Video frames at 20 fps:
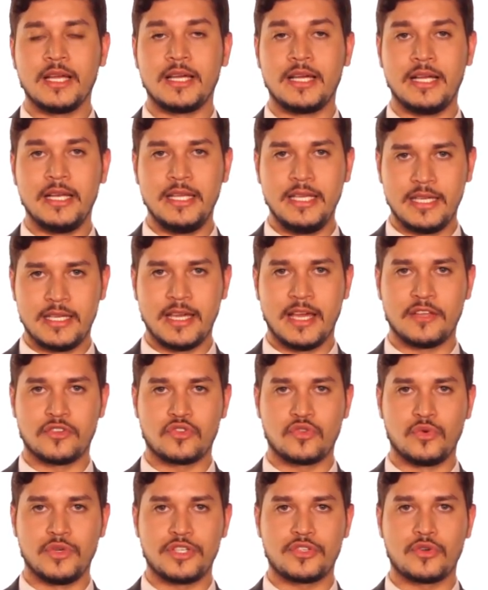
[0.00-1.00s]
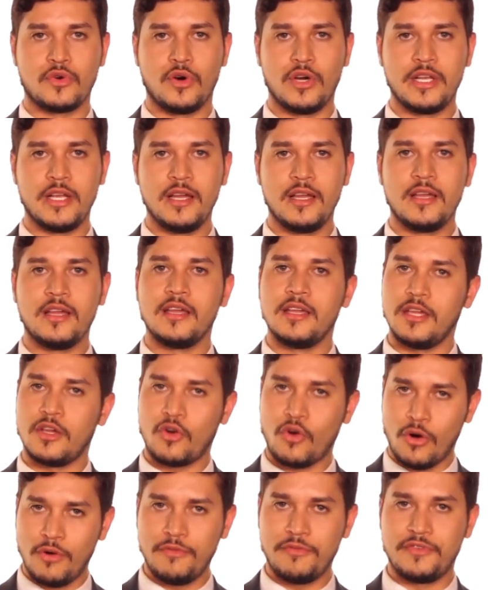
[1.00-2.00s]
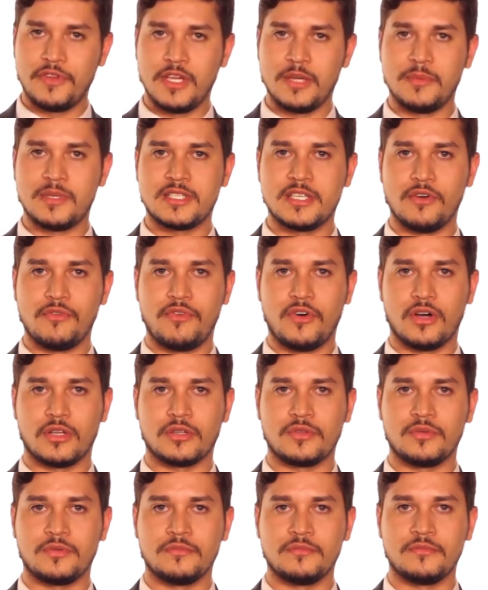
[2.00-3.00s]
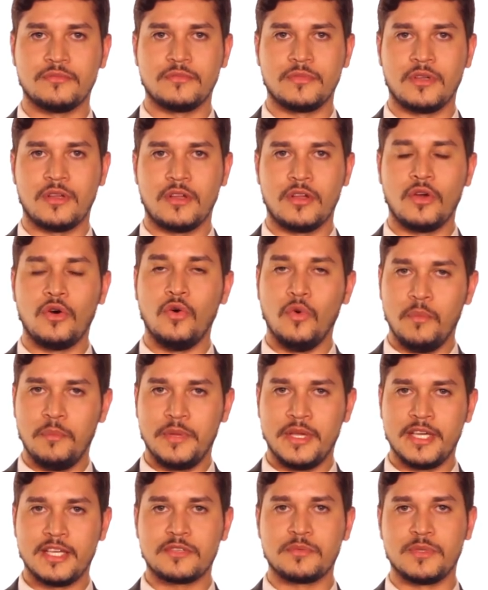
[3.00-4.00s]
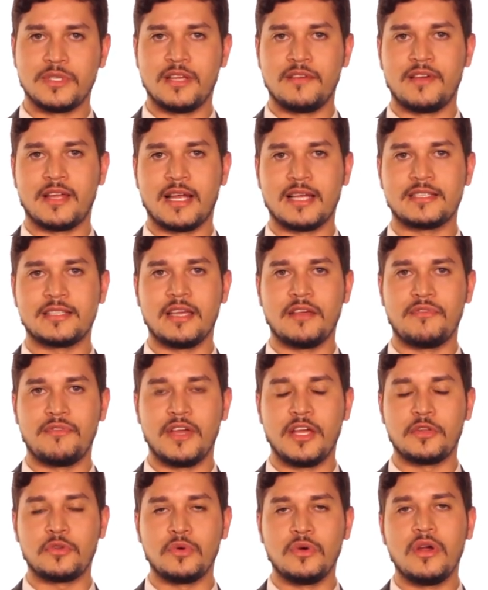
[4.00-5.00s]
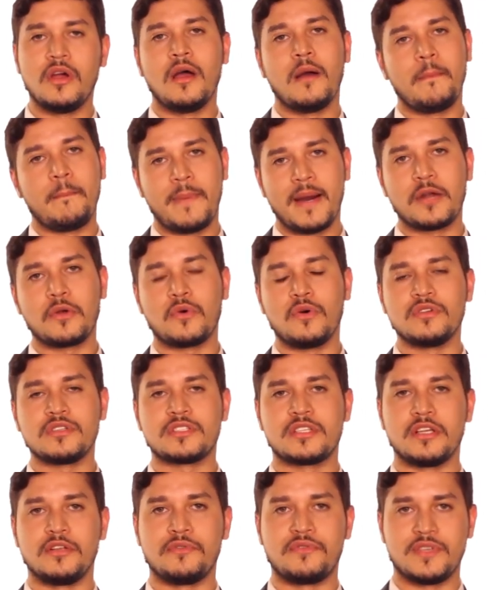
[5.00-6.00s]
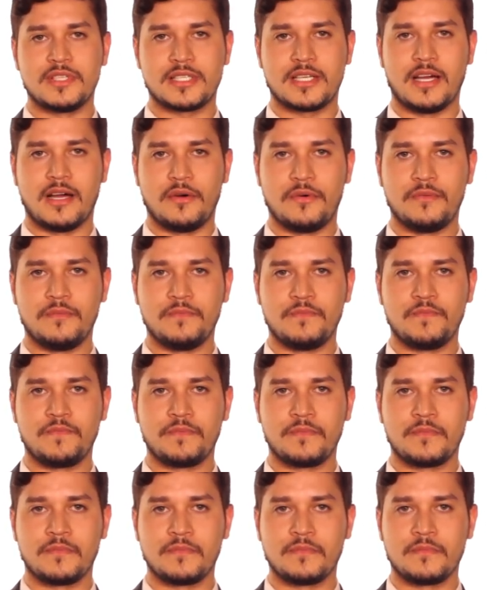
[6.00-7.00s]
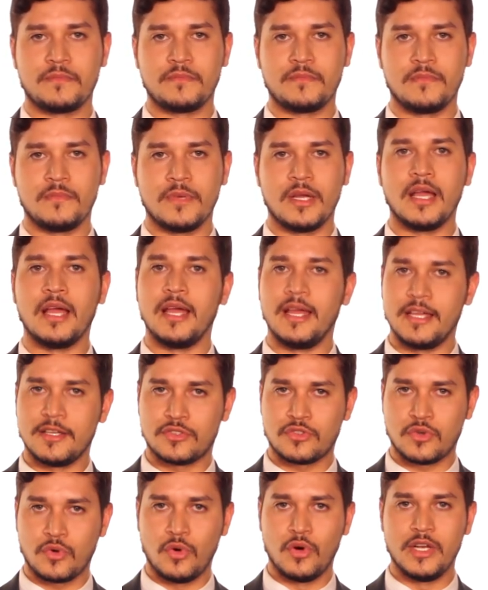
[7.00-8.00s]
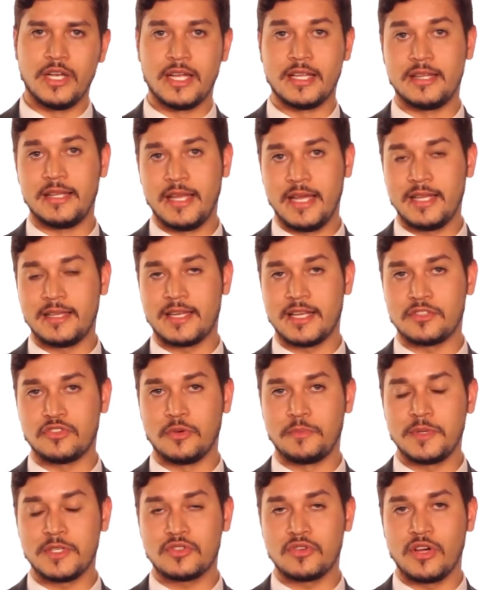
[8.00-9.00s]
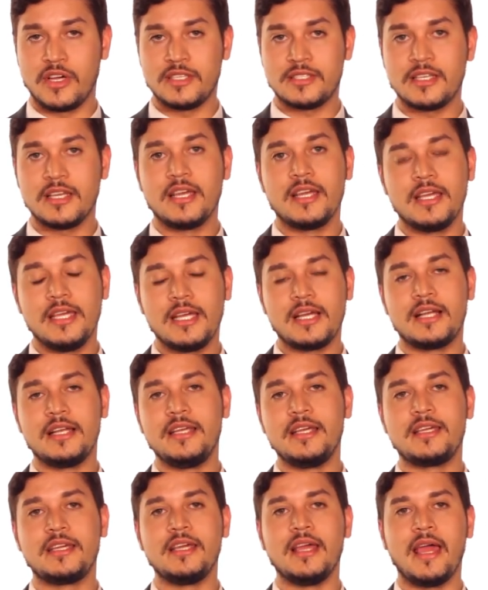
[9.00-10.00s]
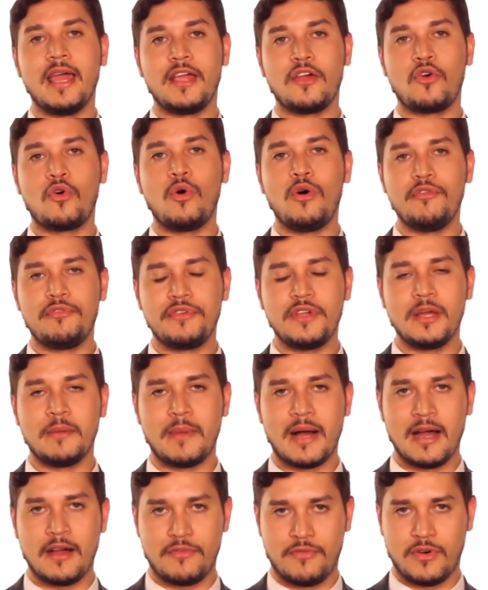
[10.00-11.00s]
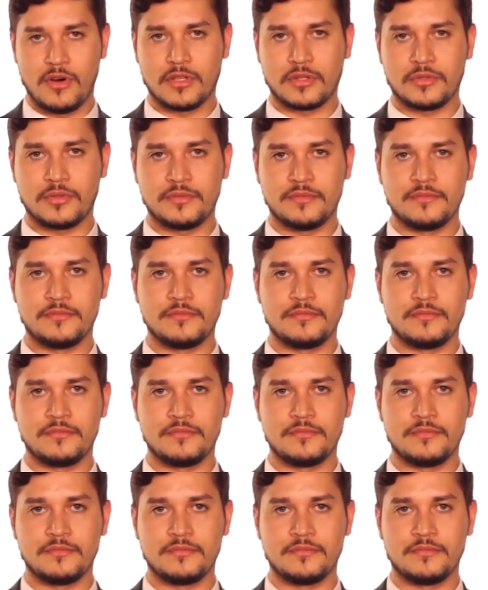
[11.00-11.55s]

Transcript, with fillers: Clique em sua escolha e confirme seu voto. O mesmo deverá ser feito para o Conselho Fiscal. Escolha dentre as opções e clique em Confirmar voto.